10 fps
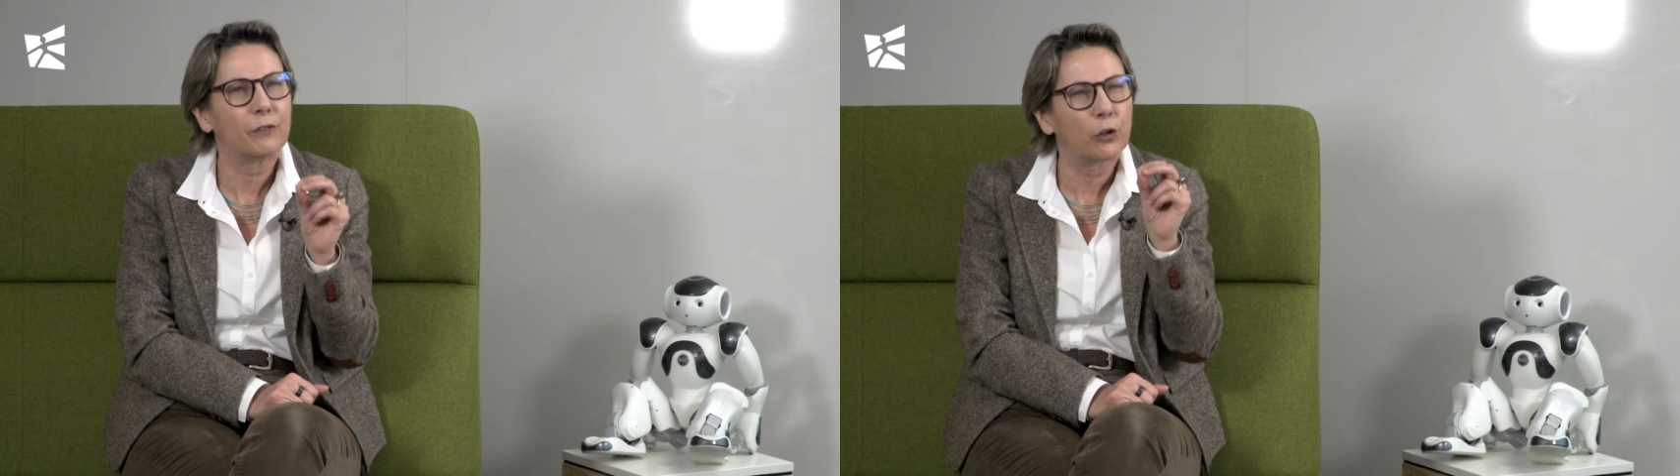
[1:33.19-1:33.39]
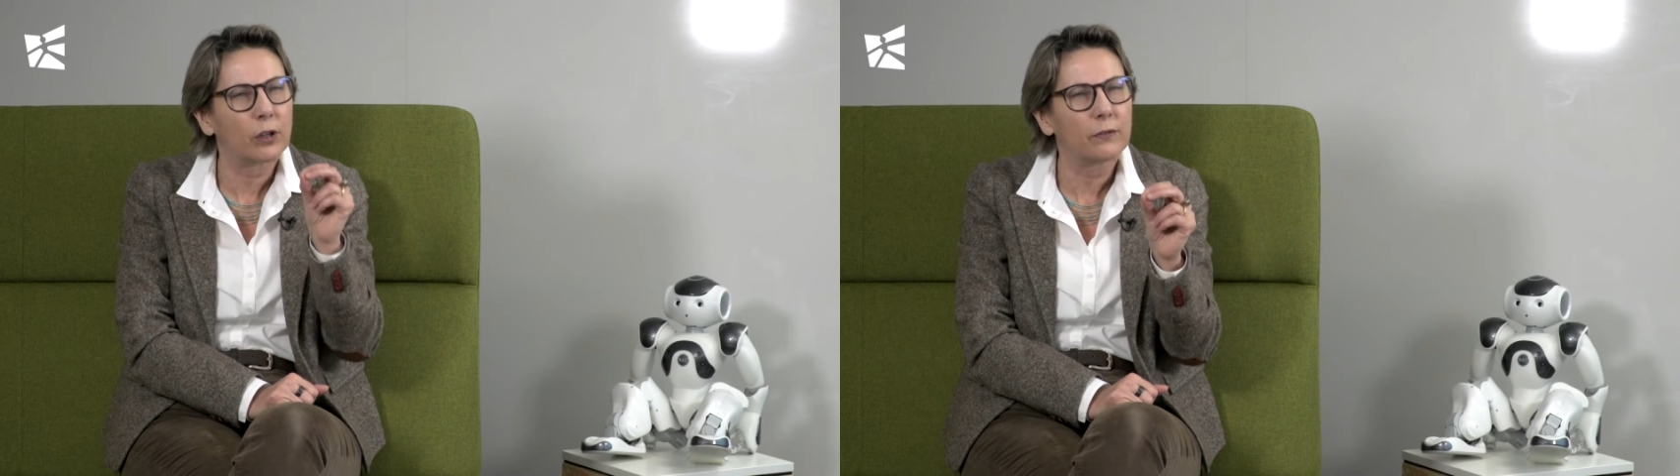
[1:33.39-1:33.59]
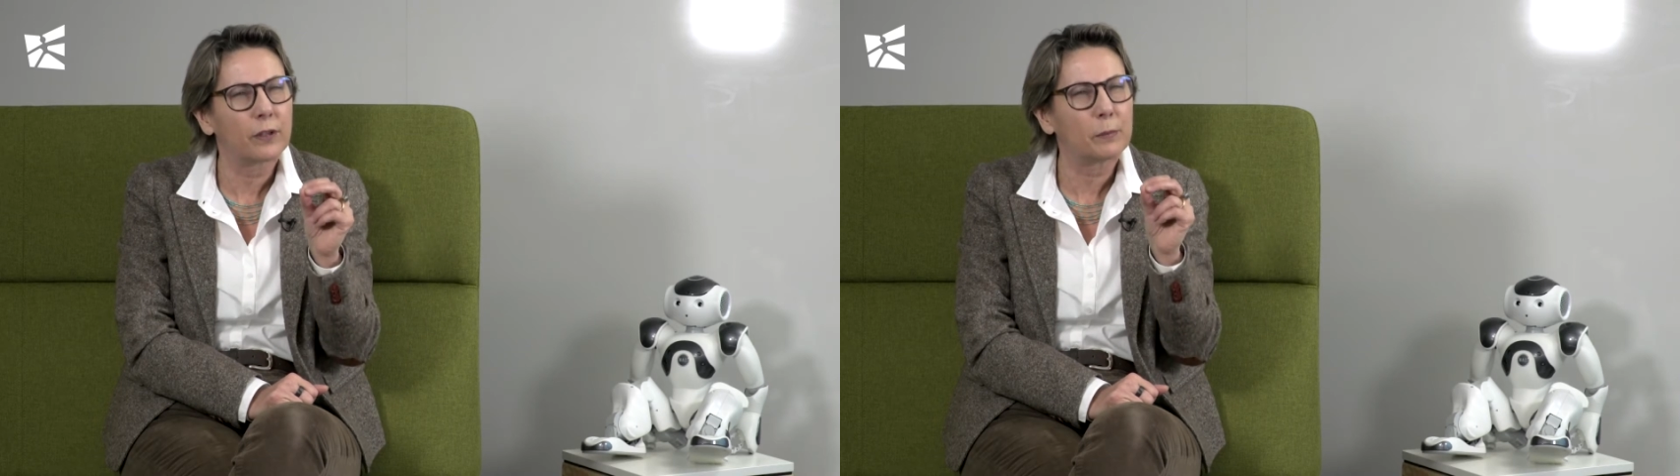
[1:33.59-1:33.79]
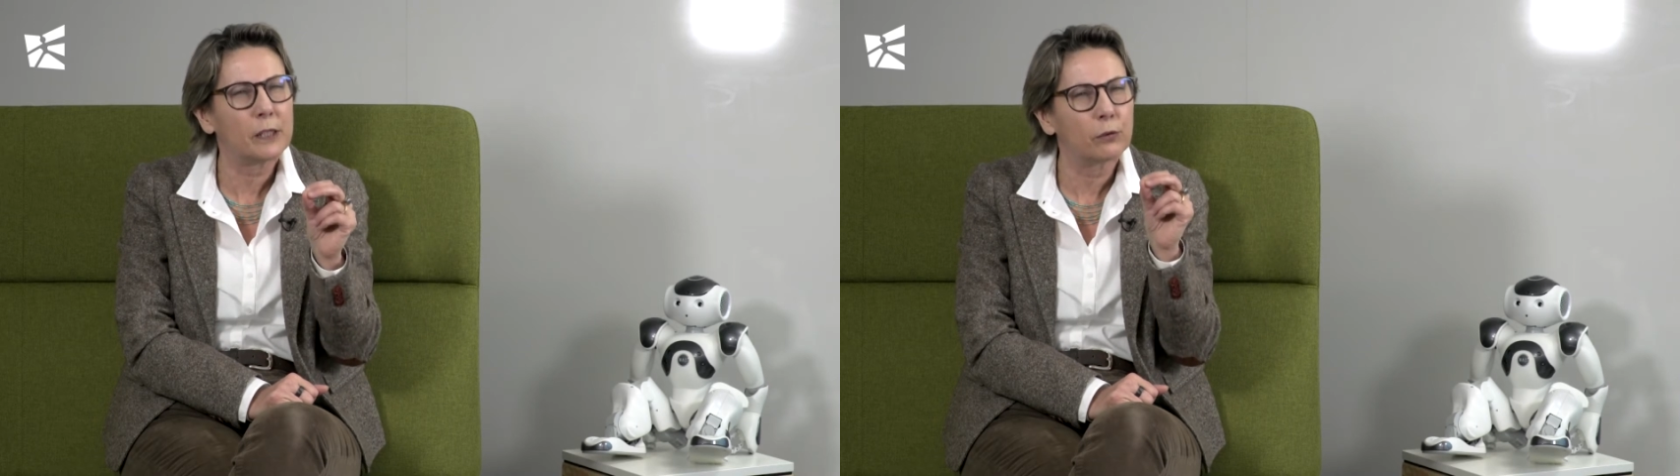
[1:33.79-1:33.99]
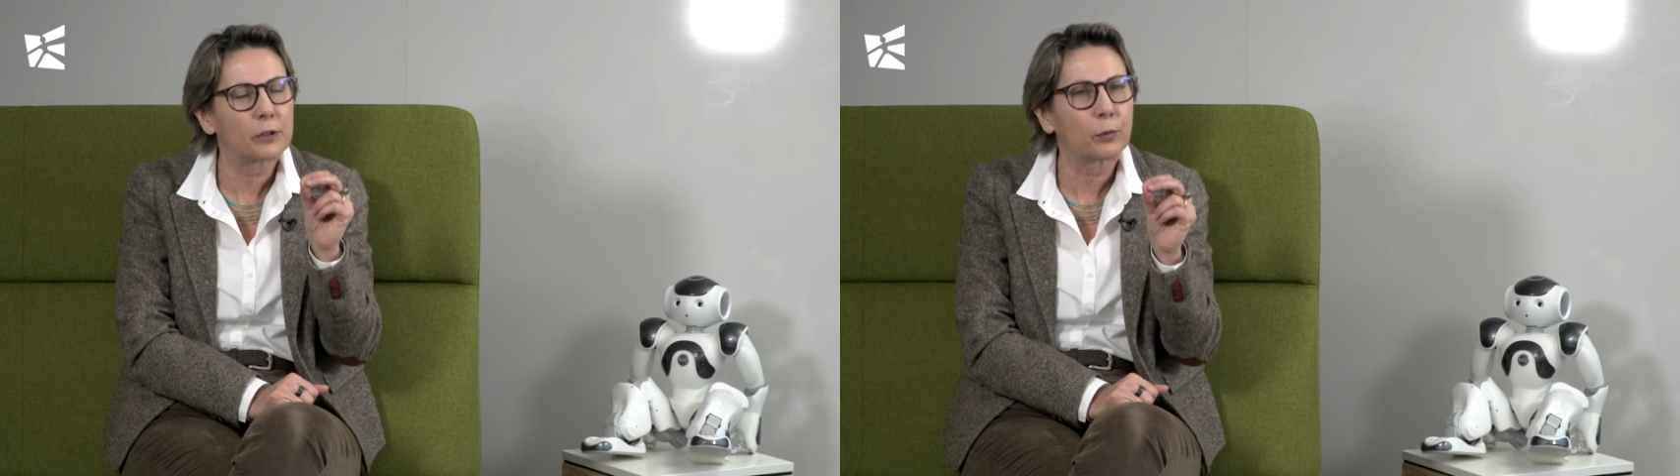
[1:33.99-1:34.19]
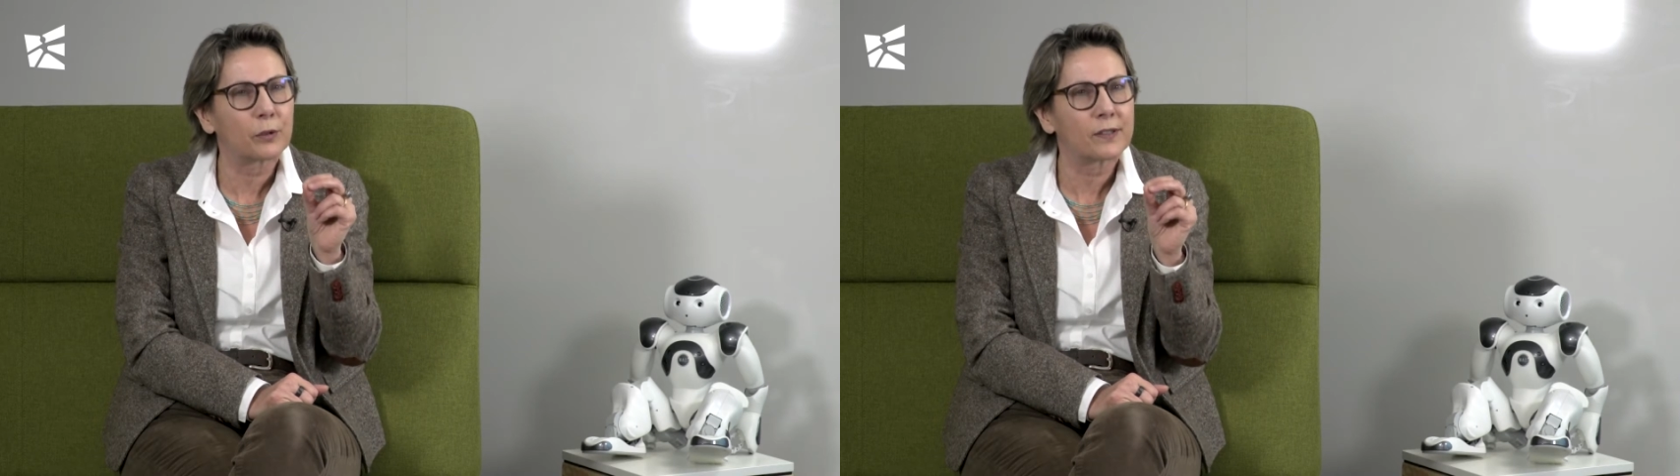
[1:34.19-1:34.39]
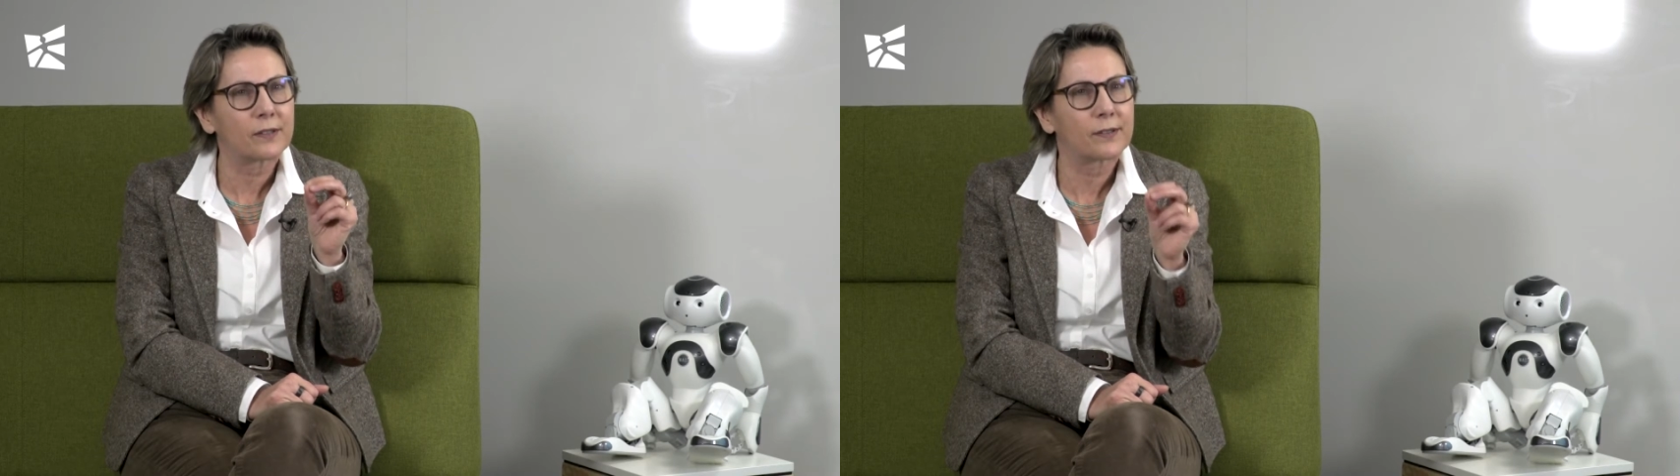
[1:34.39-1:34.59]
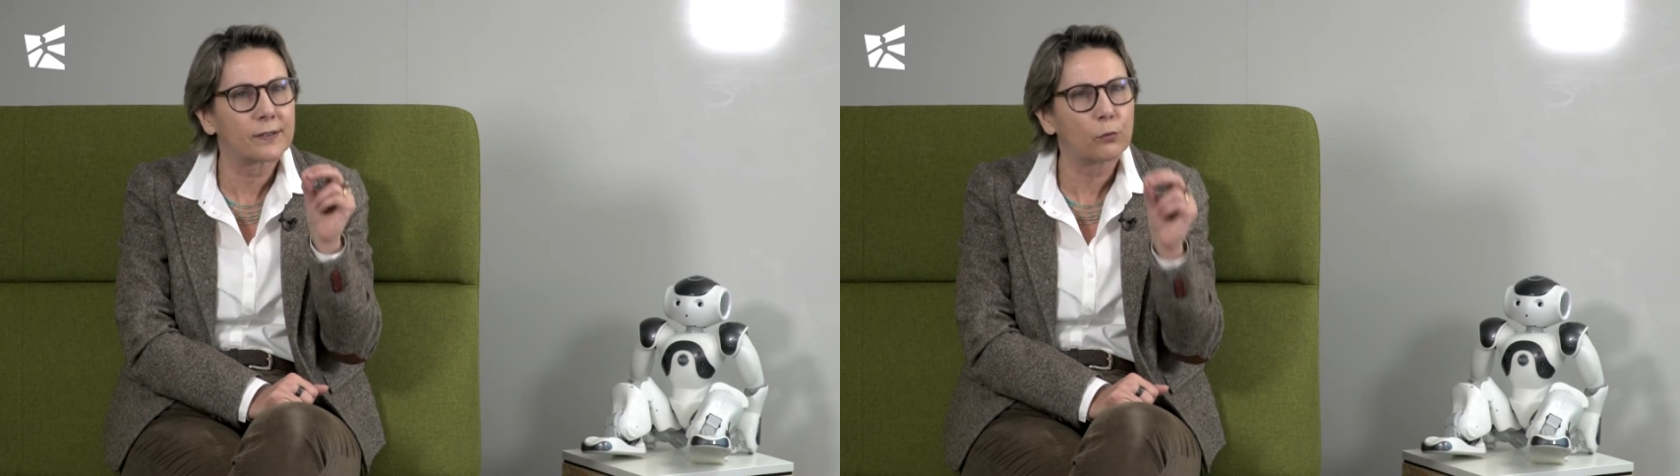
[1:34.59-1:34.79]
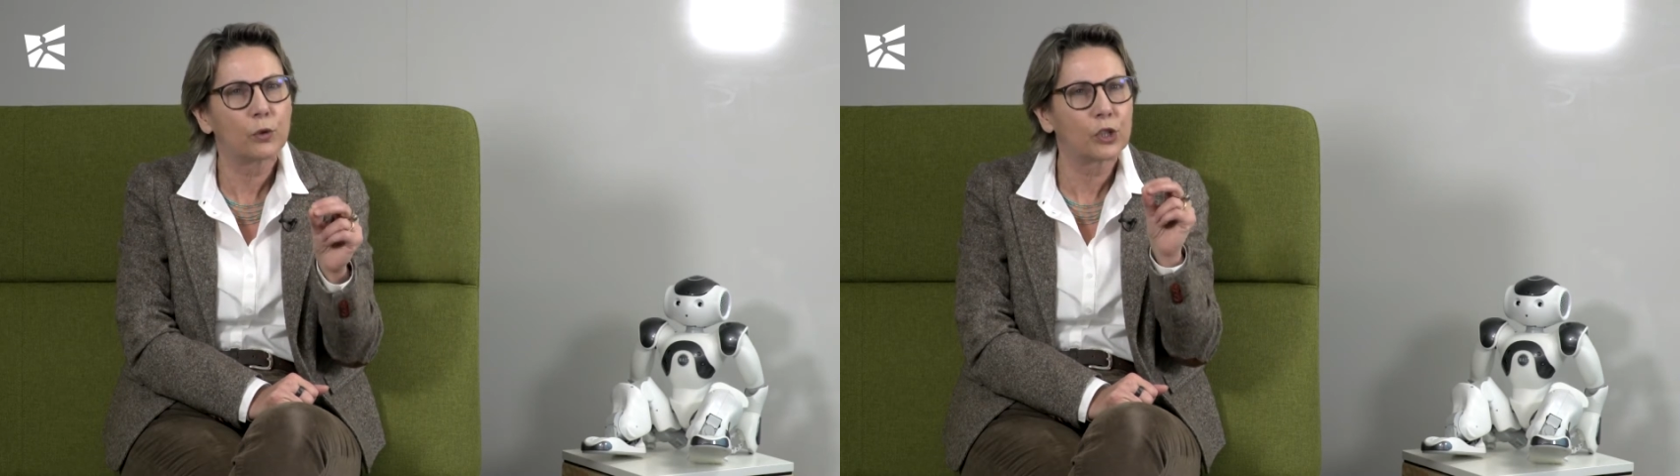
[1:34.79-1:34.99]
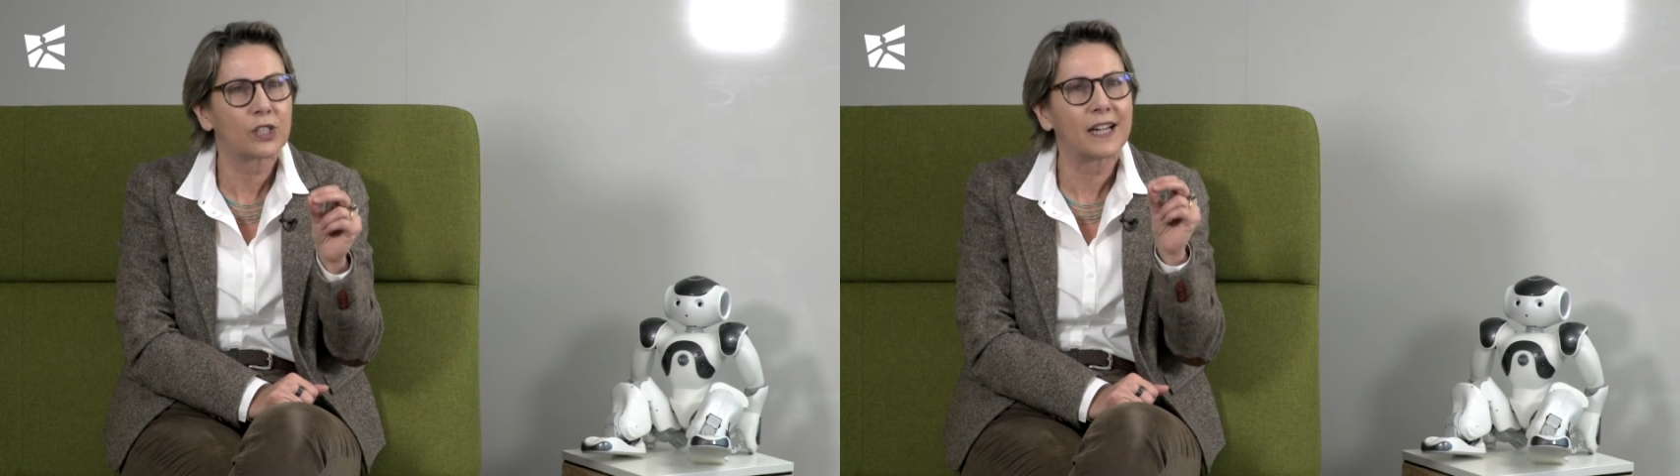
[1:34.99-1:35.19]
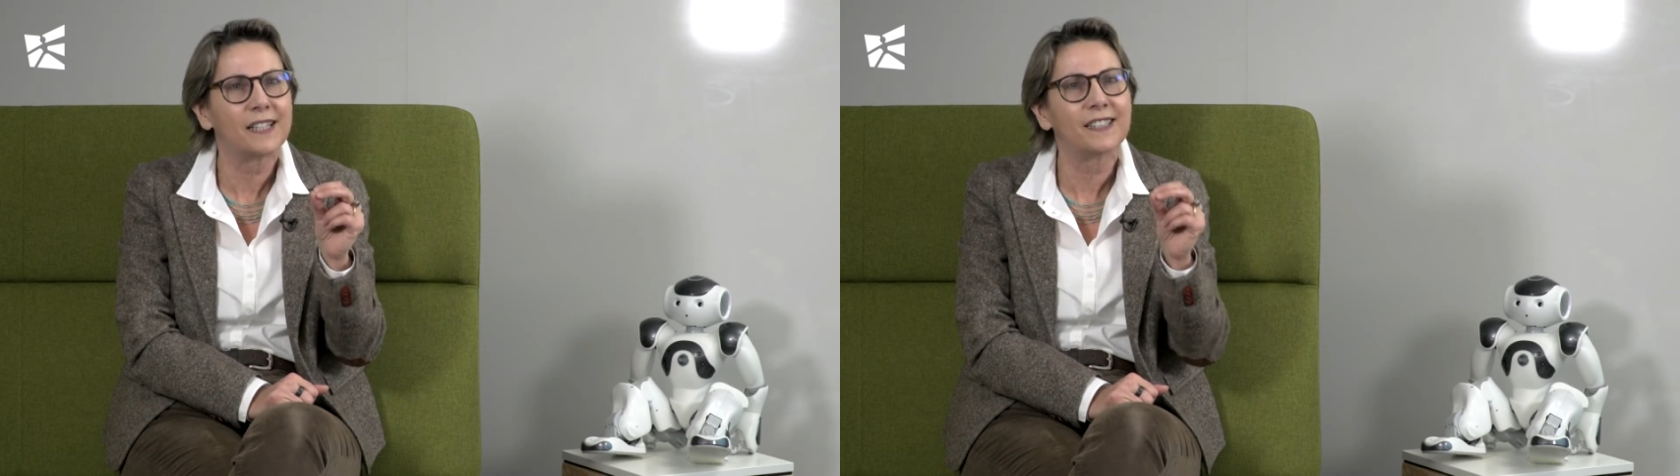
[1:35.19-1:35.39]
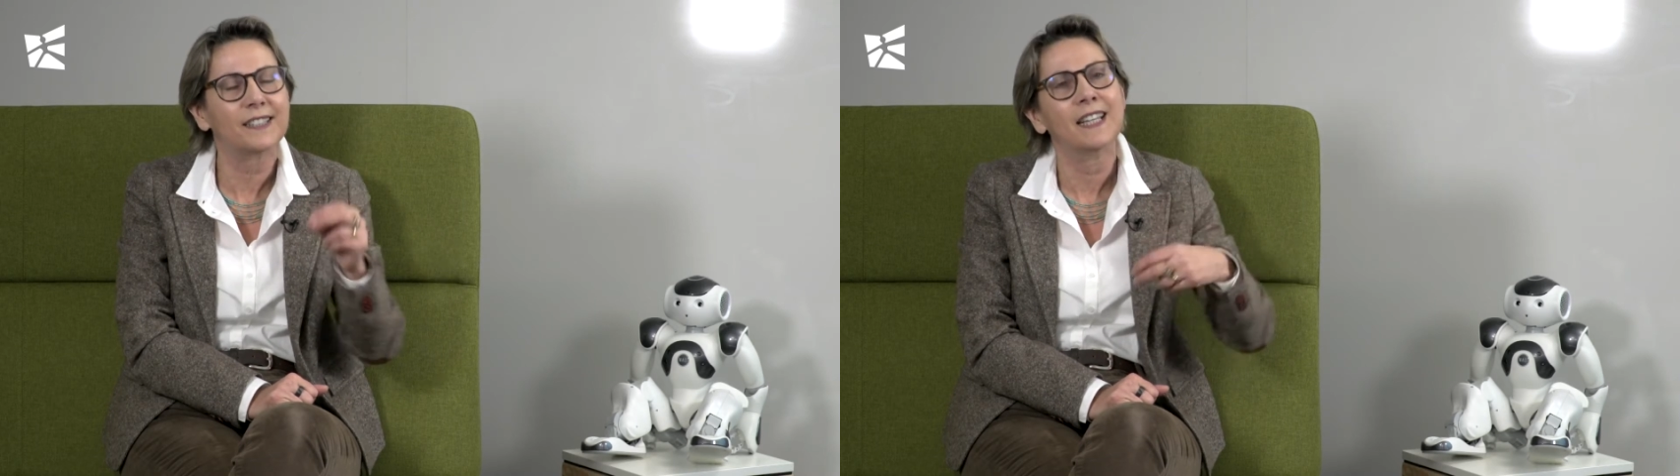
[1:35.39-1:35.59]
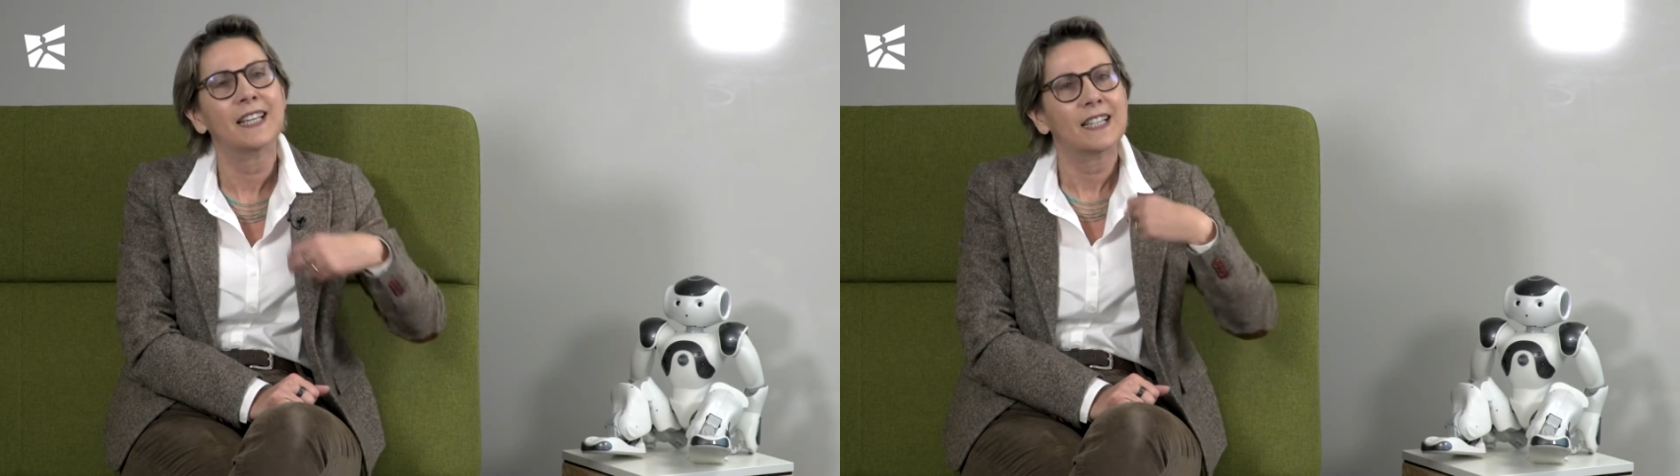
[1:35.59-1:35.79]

wie können wir Bildungsprozesse so gestalten,